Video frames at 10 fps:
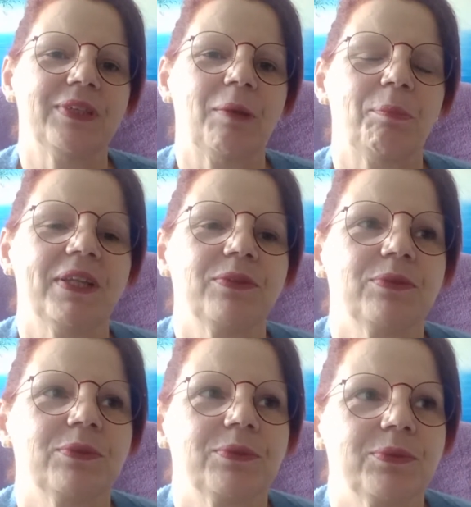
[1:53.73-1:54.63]
pas
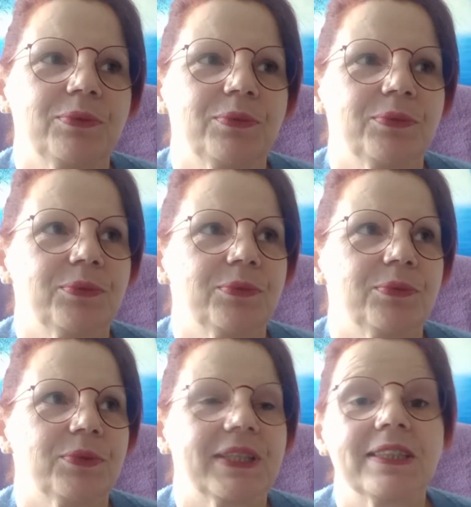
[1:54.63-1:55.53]
de
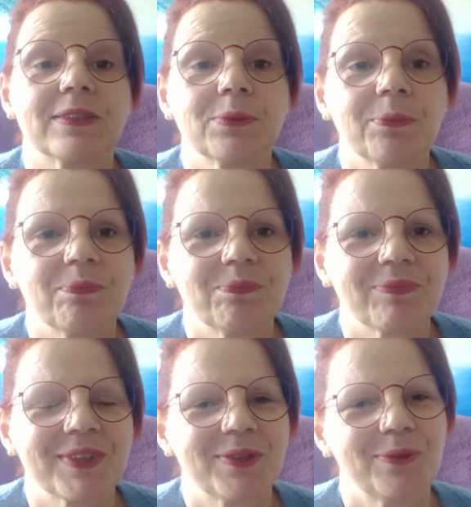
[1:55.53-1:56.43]
raison
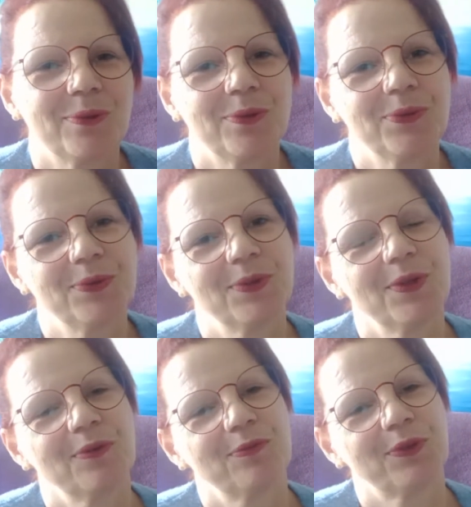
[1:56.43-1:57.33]
que le lieu
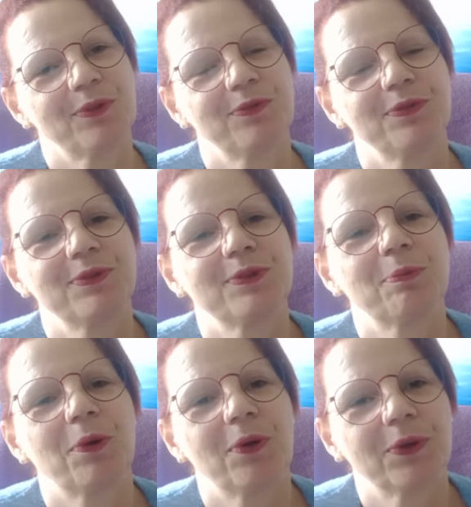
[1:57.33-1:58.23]
vous refuse de
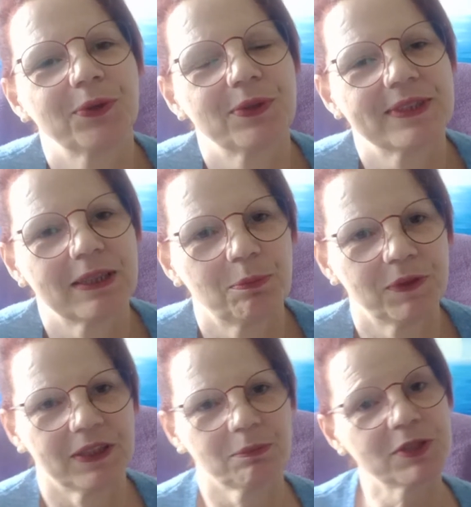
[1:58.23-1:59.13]
prendre cette pierre. Mais